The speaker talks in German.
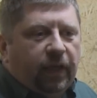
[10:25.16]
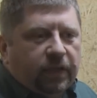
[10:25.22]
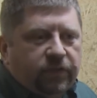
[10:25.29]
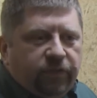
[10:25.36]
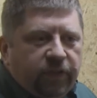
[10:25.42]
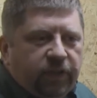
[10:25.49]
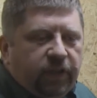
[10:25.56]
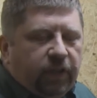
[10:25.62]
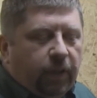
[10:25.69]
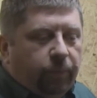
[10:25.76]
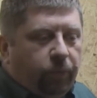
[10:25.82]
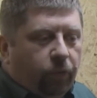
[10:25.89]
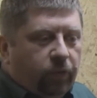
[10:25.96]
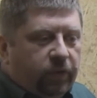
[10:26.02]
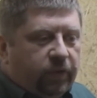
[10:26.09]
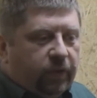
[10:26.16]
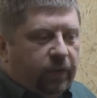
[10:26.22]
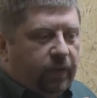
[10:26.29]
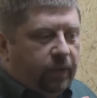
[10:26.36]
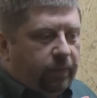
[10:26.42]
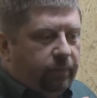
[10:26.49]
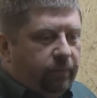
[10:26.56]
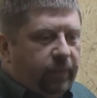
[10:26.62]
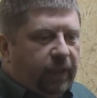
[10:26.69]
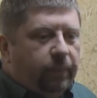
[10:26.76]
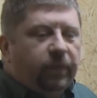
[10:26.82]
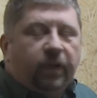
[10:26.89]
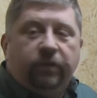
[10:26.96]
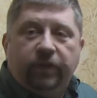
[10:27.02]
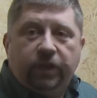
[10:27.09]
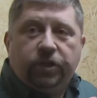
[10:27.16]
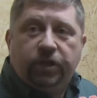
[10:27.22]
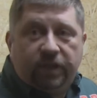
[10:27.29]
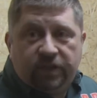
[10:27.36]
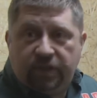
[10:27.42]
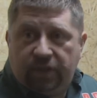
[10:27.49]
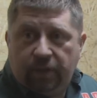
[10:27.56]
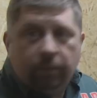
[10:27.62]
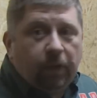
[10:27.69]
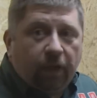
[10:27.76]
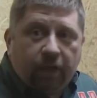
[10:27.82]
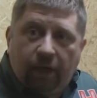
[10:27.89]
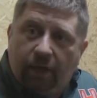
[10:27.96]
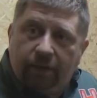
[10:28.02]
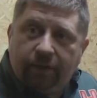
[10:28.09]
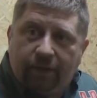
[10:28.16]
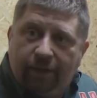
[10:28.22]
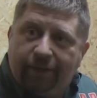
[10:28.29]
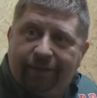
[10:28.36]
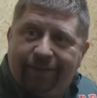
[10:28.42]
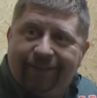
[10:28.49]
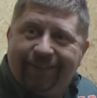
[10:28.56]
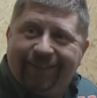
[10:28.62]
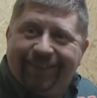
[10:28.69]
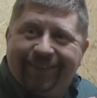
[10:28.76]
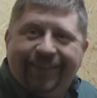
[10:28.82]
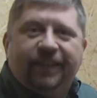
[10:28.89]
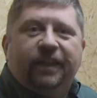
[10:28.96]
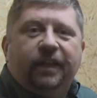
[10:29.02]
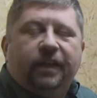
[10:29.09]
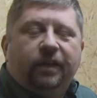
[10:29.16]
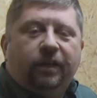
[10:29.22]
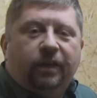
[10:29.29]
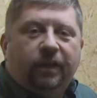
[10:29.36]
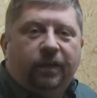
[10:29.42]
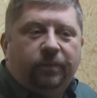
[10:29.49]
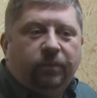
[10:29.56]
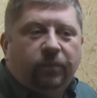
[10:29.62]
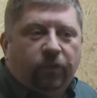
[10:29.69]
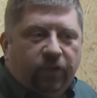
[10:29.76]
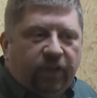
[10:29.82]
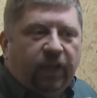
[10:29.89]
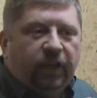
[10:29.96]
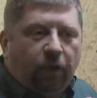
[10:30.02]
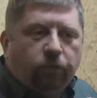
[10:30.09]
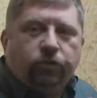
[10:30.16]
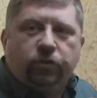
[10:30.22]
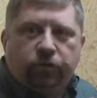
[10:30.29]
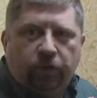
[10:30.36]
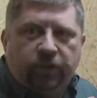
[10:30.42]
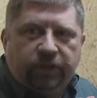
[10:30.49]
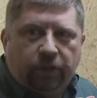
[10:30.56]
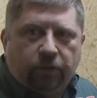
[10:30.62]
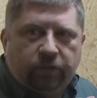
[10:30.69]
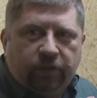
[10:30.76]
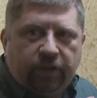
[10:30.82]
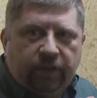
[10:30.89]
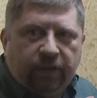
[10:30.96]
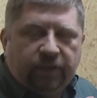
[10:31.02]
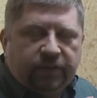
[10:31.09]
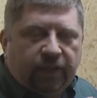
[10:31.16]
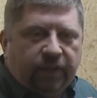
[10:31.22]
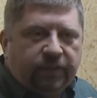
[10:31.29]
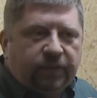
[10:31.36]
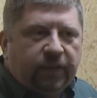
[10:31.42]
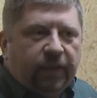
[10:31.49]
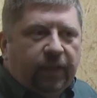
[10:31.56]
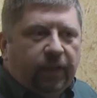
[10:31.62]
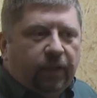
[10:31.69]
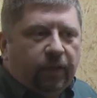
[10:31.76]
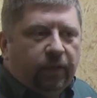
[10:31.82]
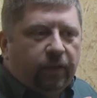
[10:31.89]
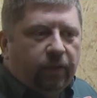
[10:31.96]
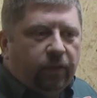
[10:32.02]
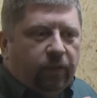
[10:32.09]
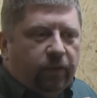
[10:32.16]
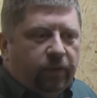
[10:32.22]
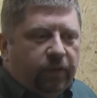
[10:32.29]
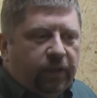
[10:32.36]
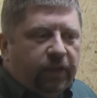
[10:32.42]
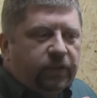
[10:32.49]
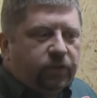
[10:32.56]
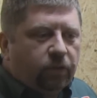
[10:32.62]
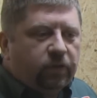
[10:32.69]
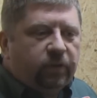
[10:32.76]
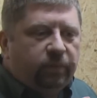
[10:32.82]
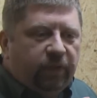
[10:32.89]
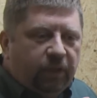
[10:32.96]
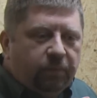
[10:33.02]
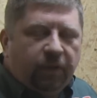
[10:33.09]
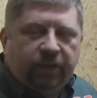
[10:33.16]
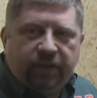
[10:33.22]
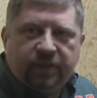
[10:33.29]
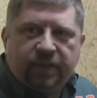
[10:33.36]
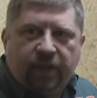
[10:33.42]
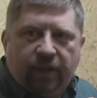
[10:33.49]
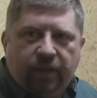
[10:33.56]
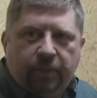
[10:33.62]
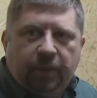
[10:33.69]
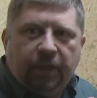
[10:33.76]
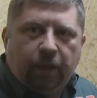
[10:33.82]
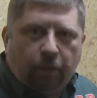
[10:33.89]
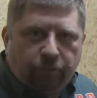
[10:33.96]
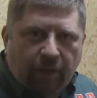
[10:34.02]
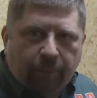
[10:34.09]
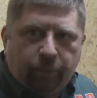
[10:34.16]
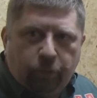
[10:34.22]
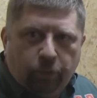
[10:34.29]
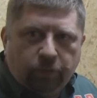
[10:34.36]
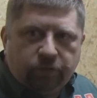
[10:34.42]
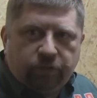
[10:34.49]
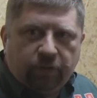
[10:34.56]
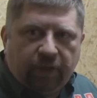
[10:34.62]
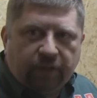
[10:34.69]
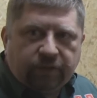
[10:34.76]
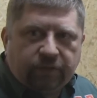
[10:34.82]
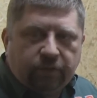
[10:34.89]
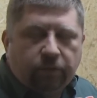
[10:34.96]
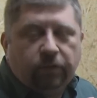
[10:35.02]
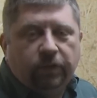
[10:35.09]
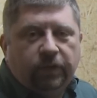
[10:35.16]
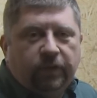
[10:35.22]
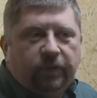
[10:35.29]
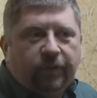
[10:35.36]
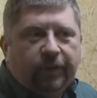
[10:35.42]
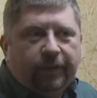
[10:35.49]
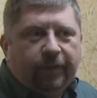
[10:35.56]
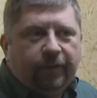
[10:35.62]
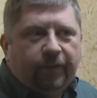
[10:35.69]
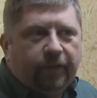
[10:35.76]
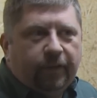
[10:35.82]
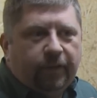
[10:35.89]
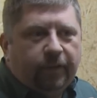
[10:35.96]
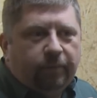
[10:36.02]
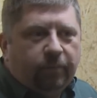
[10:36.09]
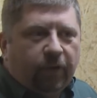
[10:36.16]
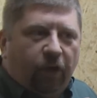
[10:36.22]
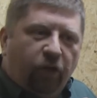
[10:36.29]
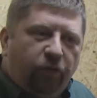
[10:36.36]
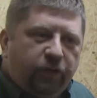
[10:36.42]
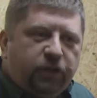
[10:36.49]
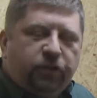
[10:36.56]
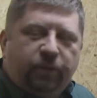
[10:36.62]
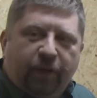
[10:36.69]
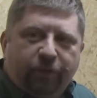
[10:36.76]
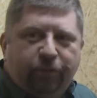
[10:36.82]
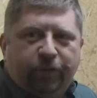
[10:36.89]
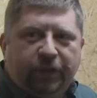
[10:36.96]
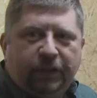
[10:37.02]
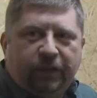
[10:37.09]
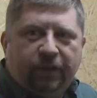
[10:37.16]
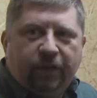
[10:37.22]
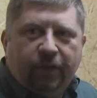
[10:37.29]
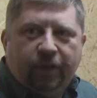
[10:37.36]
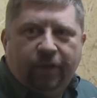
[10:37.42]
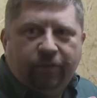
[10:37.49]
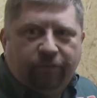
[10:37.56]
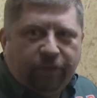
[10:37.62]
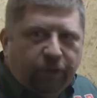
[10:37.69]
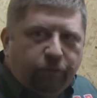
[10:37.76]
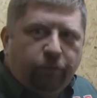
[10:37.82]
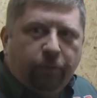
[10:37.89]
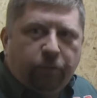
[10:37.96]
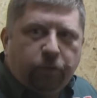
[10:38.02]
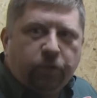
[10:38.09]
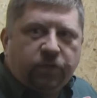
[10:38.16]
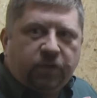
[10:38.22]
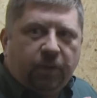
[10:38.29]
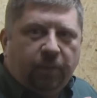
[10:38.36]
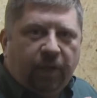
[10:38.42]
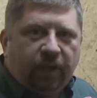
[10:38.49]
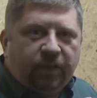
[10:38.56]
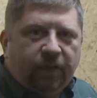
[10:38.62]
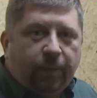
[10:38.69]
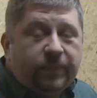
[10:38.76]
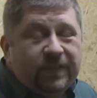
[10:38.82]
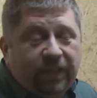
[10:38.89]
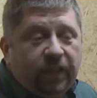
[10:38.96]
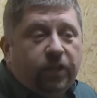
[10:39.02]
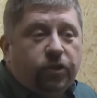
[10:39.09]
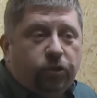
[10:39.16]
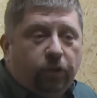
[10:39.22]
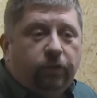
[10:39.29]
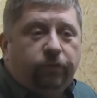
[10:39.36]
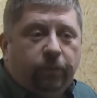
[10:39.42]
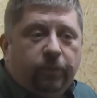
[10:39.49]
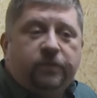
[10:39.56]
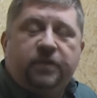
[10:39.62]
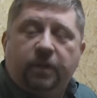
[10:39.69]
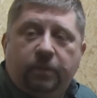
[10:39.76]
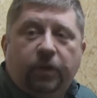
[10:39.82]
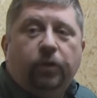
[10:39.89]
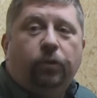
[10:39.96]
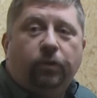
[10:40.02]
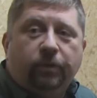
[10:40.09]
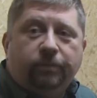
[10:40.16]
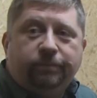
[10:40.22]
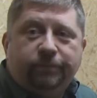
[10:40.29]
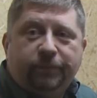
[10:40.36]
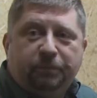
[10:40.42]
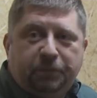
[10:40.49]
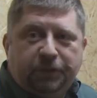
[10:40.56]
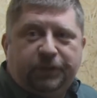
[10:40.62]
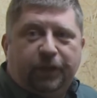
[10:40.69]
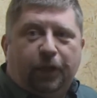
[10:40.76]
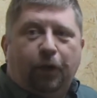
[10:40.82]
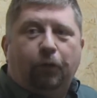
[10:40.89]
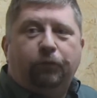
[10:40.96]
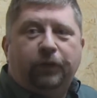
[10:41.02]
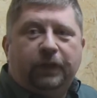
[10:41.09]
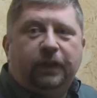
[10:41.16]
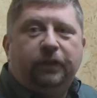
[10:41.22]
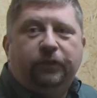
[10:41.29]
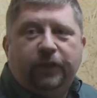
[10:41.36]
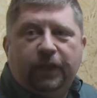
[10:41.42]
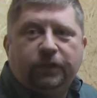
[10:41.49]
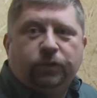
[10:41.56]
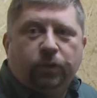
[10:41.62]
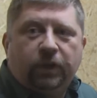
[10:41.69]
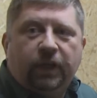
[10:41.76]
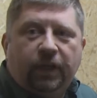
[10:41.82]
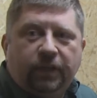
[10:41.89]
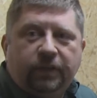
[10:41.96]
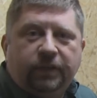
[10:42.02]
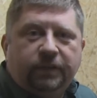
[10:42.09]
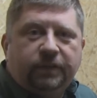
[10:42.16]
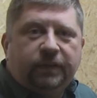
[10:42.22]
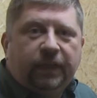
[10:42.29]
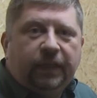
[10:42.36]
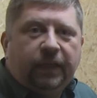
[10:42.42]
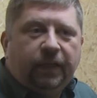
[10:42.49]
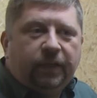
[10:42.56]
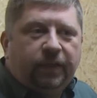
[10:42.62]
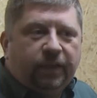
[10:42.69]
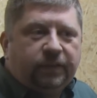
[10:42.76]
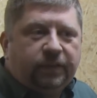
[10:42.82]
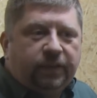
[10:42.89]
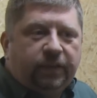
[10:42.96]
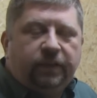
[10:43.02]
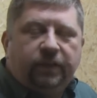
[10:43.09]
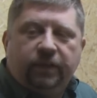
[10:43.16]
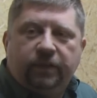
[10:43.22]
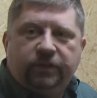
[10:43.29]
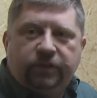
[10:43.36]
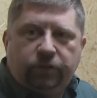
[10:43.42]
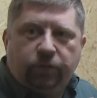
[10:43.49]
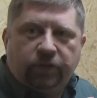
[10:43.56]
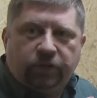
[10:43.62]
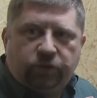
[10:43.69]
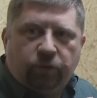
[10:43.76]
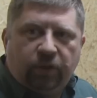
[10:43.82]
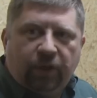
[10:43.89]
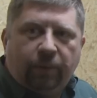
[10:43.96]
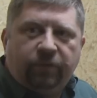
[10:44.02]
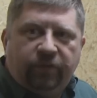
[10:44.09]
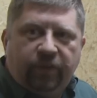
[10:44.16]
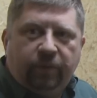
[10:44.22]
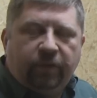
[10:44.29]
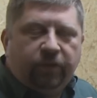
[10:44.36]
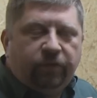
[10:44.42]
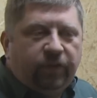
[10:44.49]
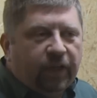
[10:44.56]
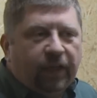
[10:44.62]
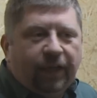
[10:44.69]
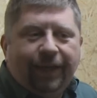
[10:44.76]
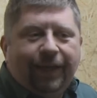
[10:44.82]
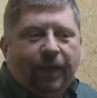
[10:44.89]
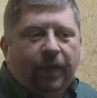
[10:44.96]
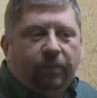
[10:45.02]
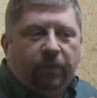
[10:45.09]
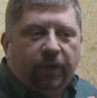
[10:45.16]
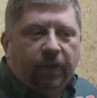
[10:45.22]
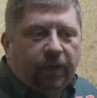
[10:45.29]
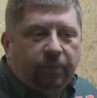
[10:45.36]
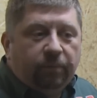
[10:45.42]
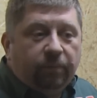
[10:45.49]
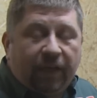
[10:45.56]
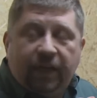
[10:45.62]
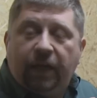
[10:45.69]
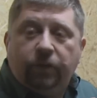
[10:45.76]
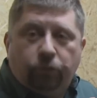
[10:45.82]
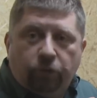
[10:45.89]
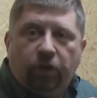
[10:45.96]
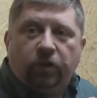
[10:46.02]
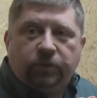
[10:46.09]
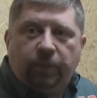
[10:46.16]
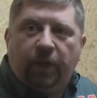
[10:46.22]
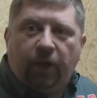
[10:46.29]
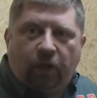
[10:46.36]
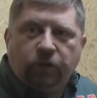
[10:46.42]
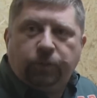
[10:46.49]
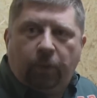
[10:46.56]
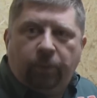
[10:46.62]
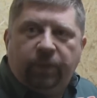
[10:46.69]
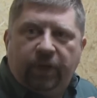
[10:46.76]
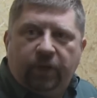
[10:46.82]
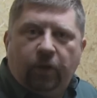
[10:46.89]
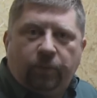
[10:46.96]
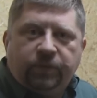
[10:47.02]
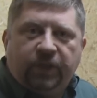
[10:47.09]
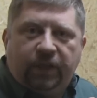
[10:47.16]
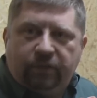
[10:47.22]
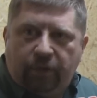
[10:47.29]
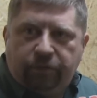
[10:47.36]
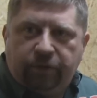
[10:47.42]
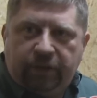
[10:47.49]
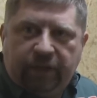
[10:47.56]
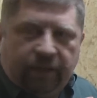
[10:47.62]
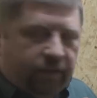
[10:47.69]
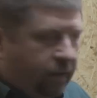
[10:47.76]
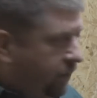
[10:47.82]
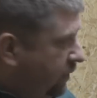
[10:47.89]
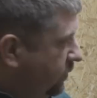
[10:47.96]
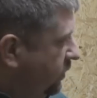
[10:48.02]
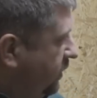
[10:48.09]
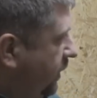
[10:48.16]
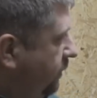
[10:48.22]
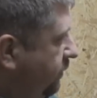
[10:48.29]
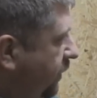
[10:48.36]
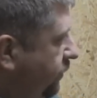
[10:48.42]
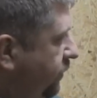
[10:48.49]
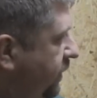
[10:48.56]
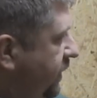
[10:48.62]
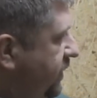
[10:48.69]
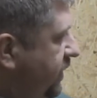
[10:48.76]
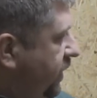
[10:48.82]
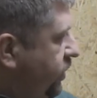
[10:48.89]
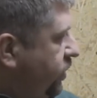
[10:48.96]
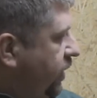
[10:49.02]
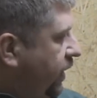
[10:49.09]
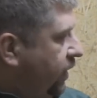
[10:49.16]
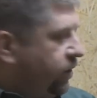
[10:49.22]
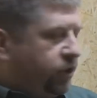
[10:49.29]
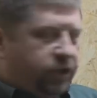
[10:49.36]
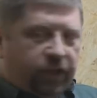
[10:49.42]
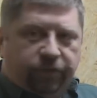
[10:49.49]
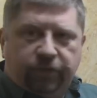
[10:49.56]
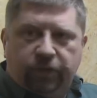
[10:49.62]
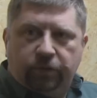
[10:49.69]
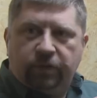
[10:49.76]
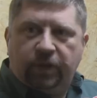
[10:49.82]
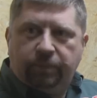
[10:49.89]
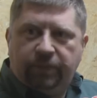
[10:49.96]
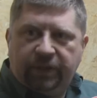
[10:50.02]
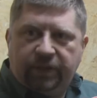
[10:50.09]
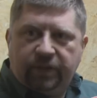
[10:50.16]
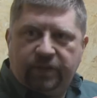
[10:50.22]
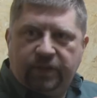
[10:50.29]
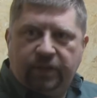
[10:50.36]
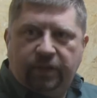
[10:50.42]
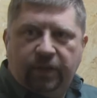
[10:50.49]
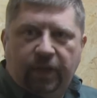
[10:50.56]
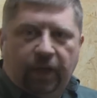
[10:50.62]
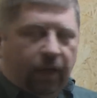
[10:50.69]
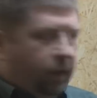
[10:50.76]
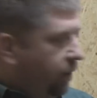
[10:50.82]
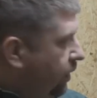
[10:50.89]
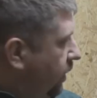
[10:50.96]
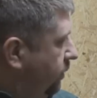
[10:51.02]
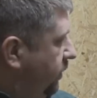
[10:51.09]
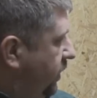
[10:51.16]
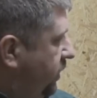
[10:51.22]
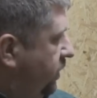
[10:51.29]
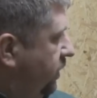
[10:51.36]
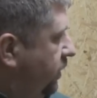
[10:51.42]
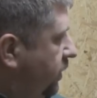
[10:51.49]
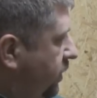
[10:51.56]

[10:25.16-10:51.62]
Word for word: ein ganz wichtiger Punkt. Ähm, Im Revier schieße ich immer kalt eigentlich. Mhm. Ähm, und genauso sollte ich auch trainieren. Das heißt, äh, ich sollte mir immer die Zeit nehmen, den Lauf abkühlen zu lassen. Und ähm, auch wenn es schwerfällt, wenn ich fünf Schuss gemacht habe, sind das schon 15 Minuten, bis der Lauf wirklich wieder so kalt ist, dass ich eine Situation habe wie im Revier. Ähm, man kann durchaus mal ausprobieren, ob seine Waffe klettert. Also es gibt Waffen, die sehr stark geschäftet und gebettet sind äh, mit